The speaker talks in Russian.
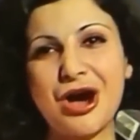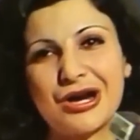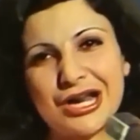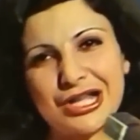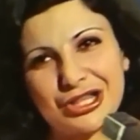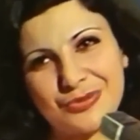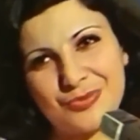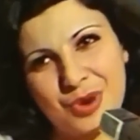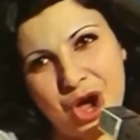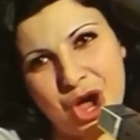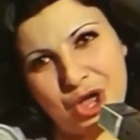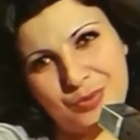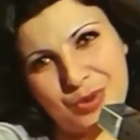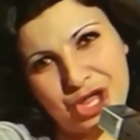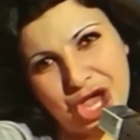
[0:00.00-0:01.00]
представляла
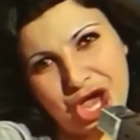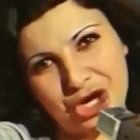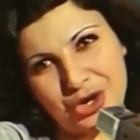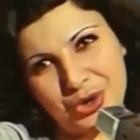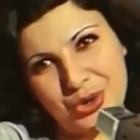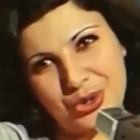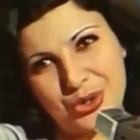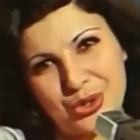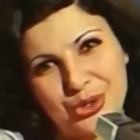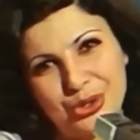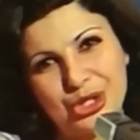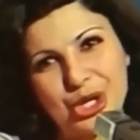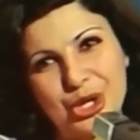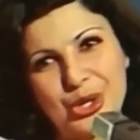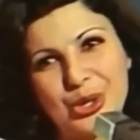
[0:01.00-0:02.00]
огромную страну
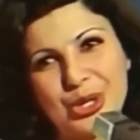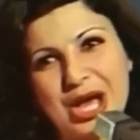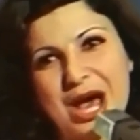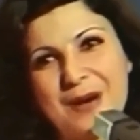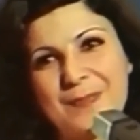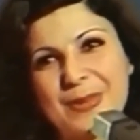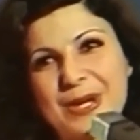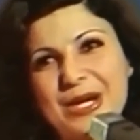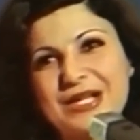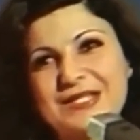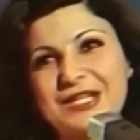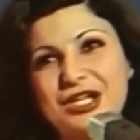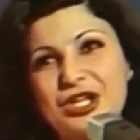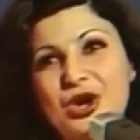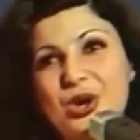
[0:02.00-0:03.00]
на
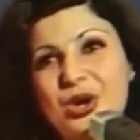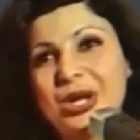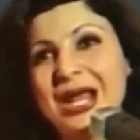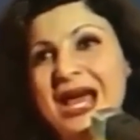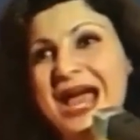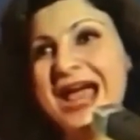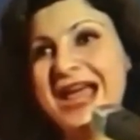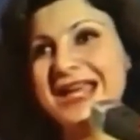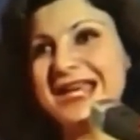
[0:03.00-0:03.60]
международной арене.